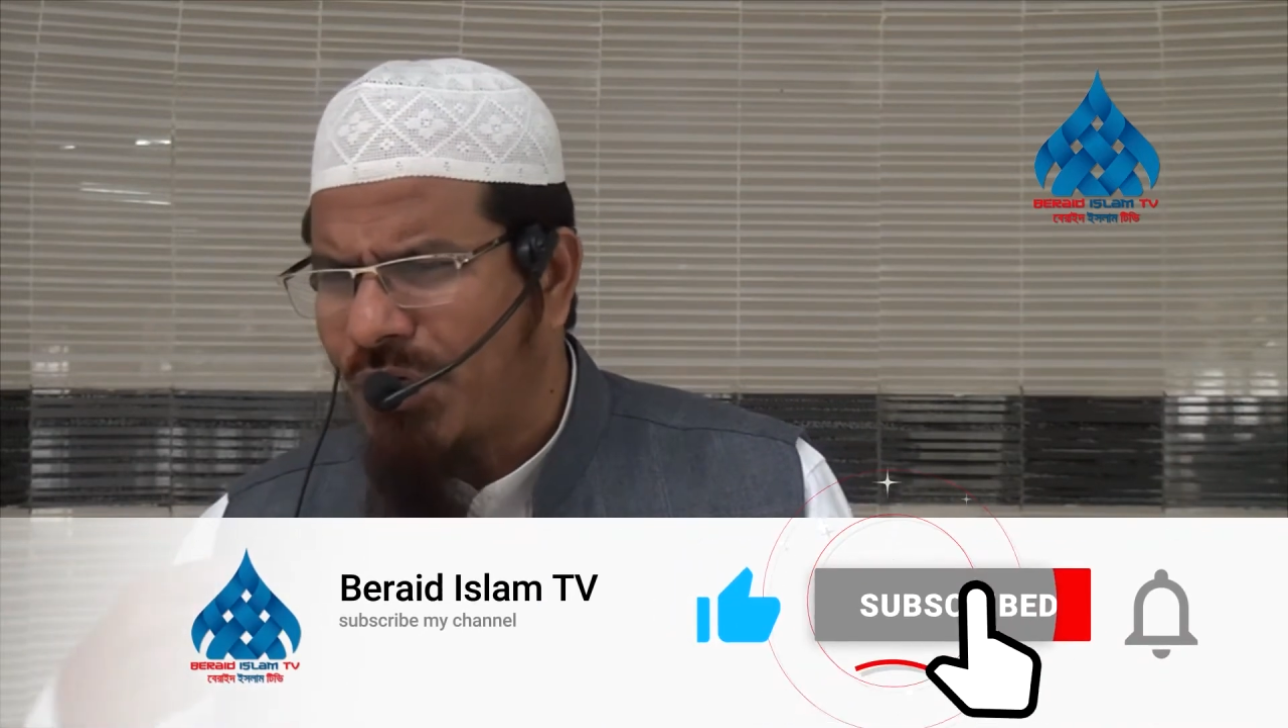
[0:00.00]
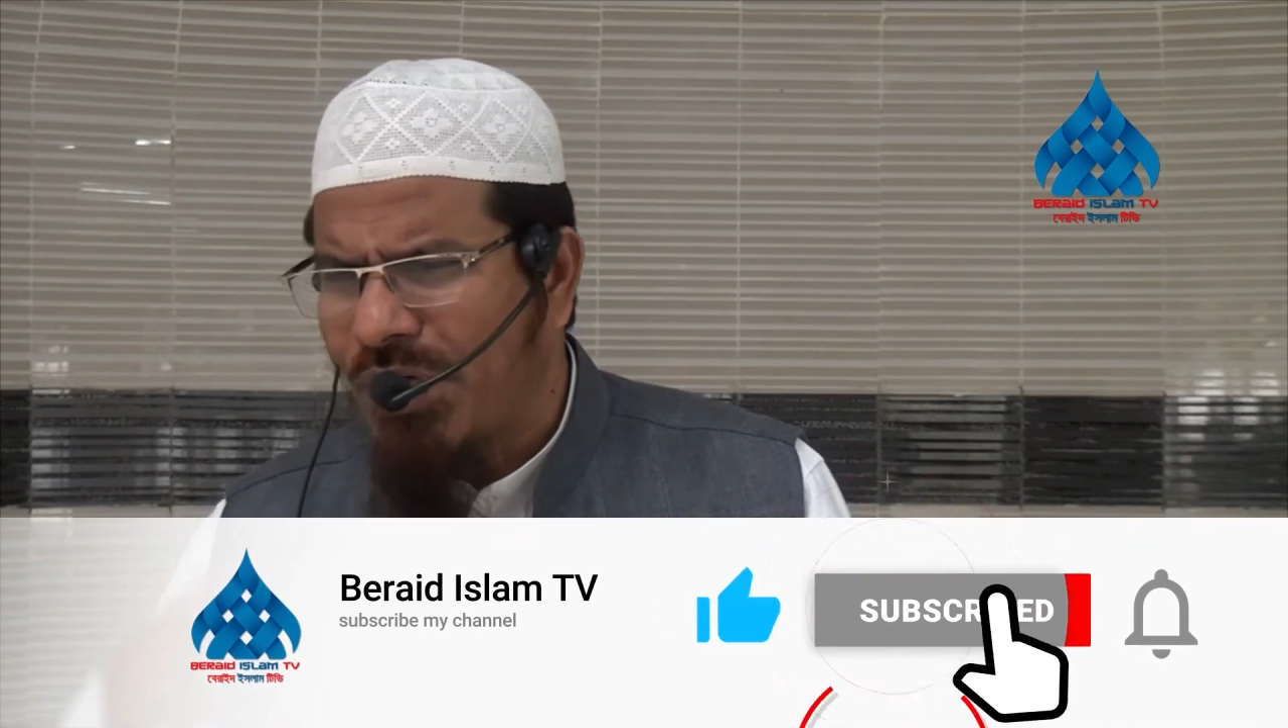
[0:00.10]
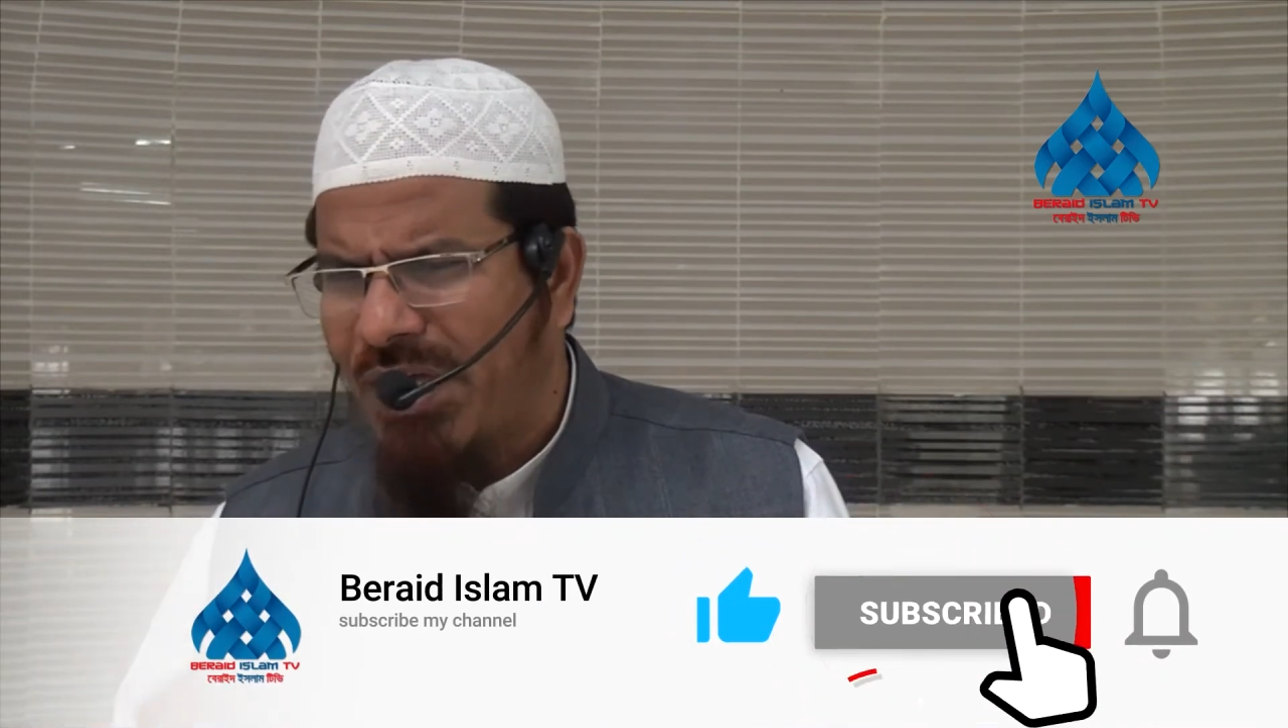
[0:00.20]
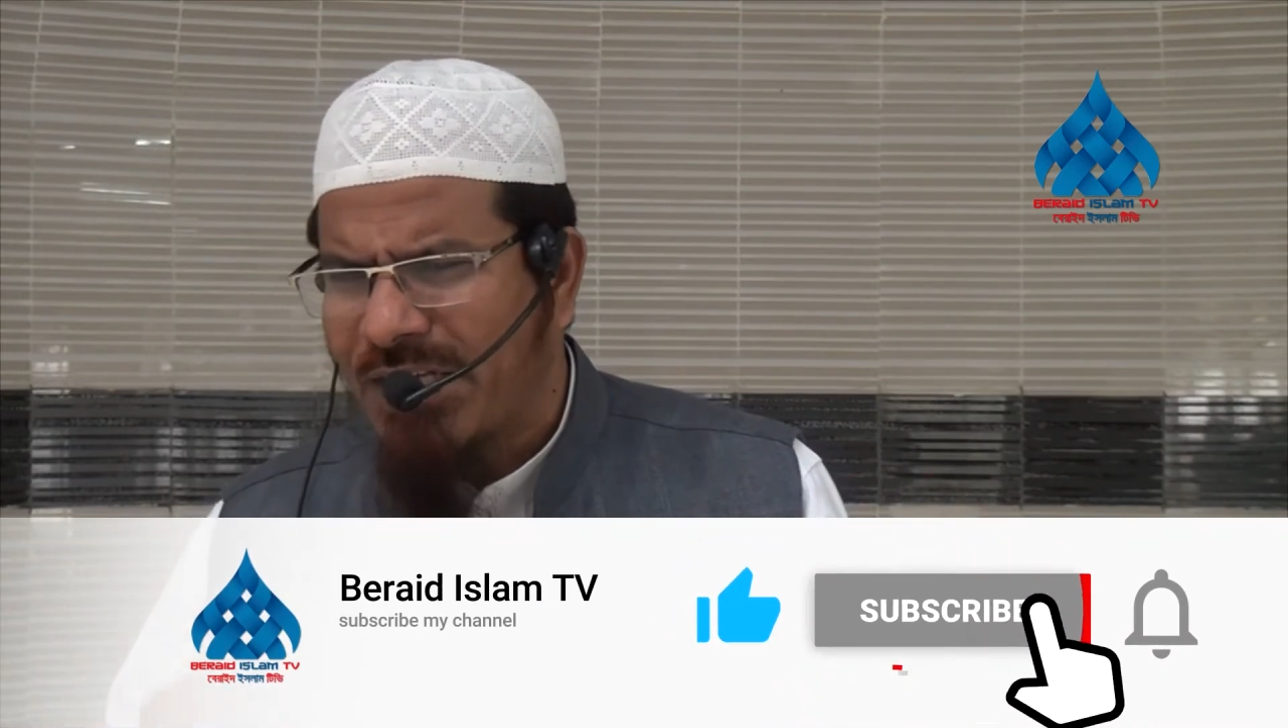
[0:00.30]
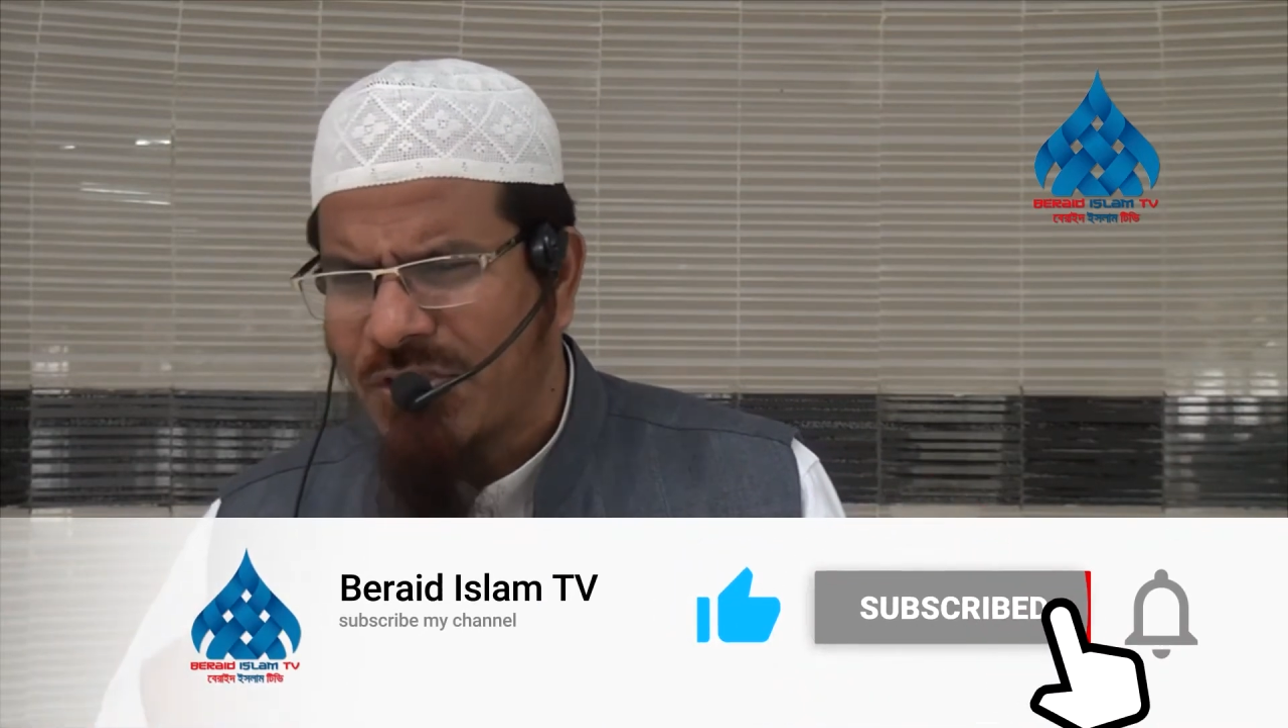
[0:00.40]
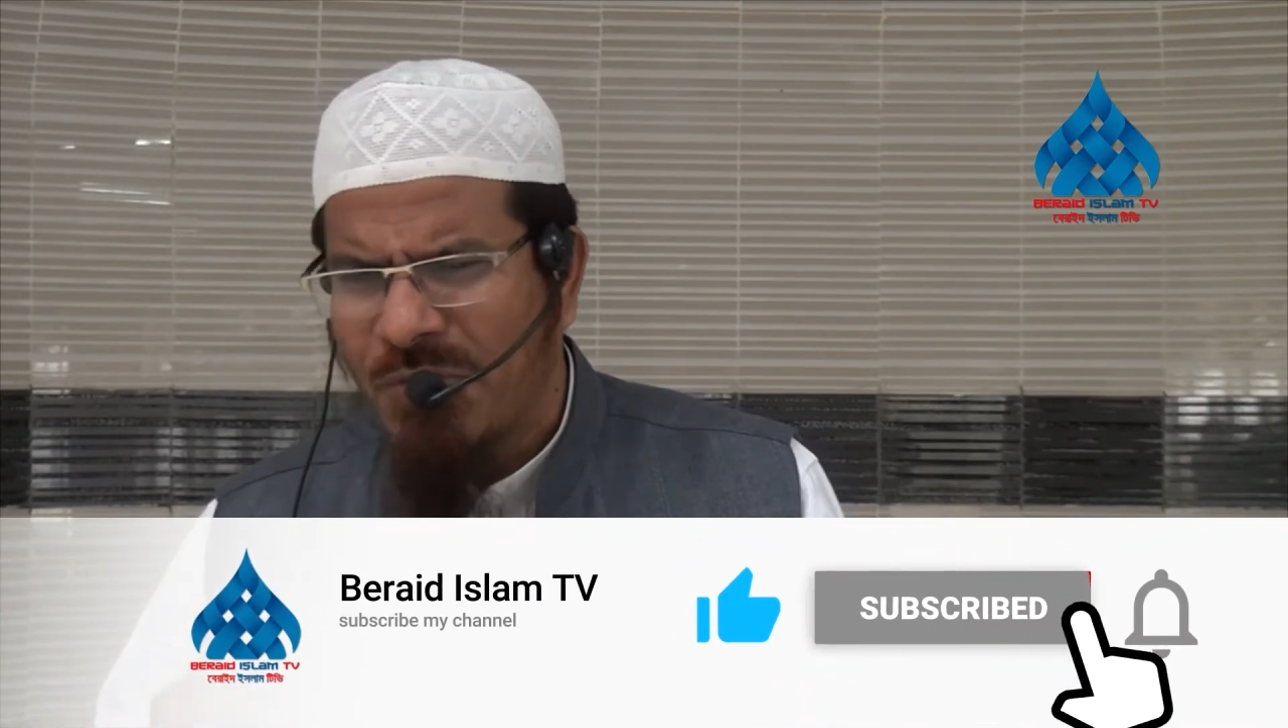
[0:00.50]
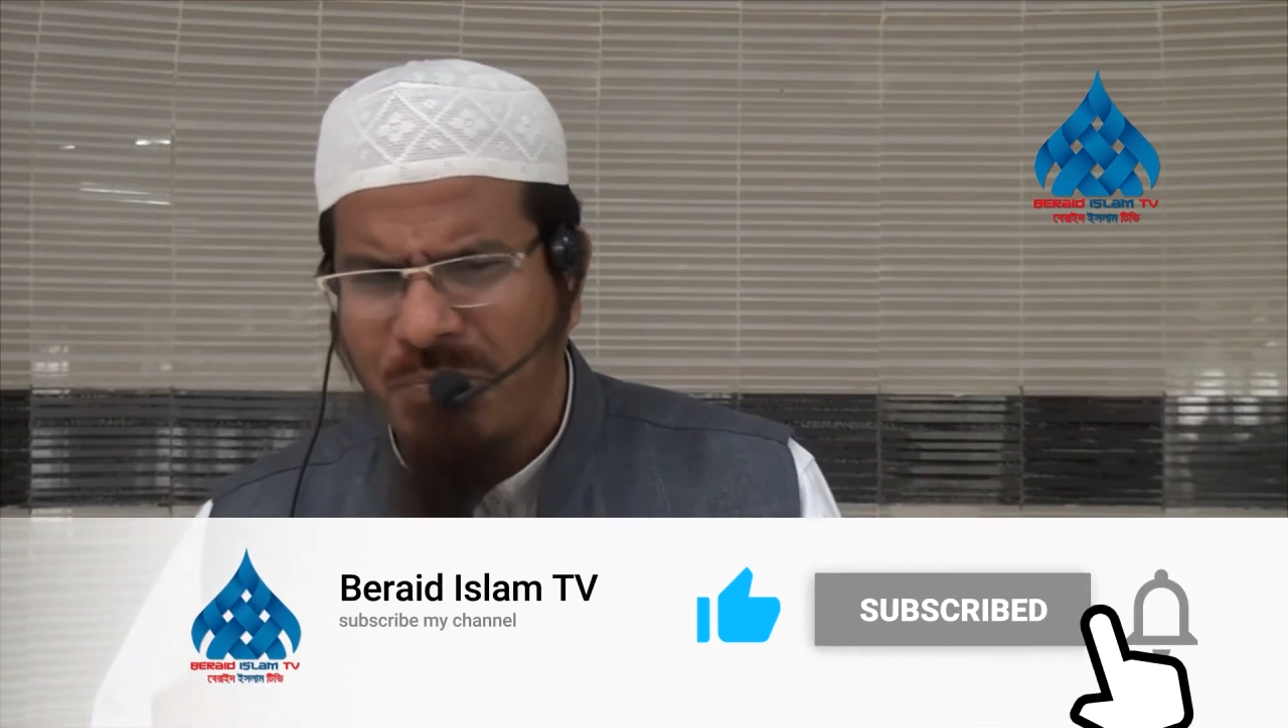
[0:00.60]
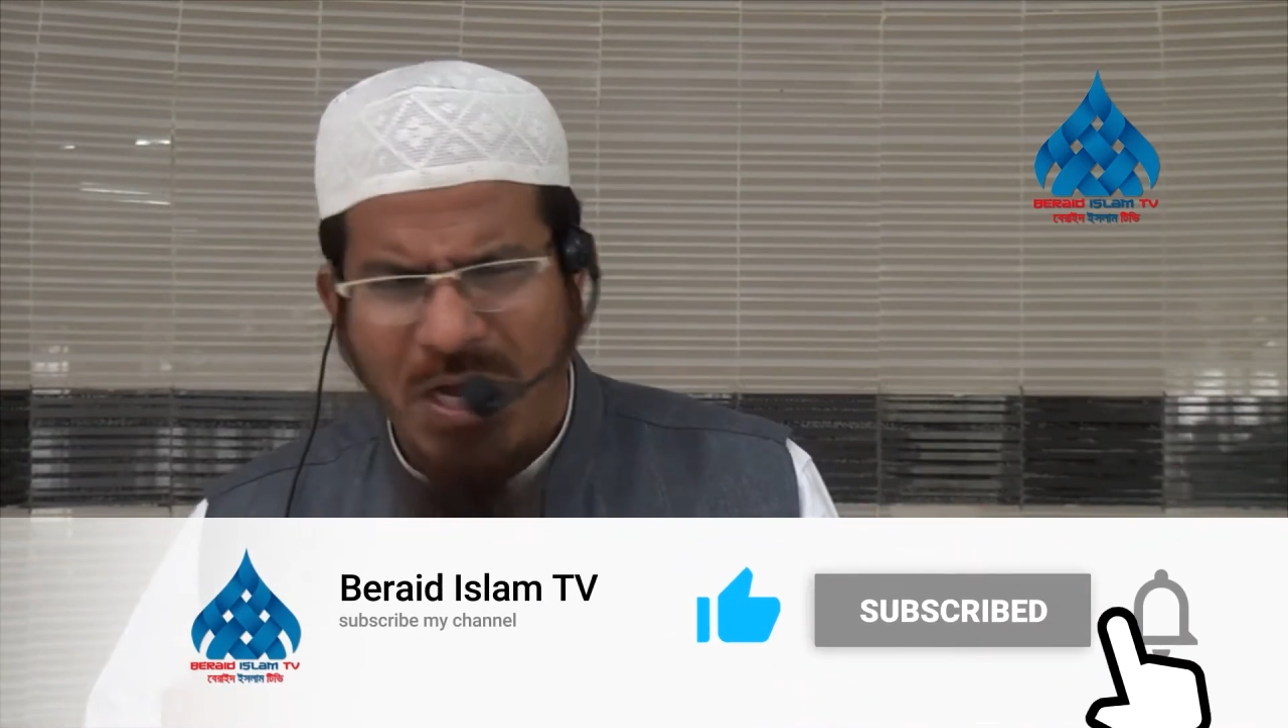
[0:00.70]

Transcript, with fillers: হয়ে একজন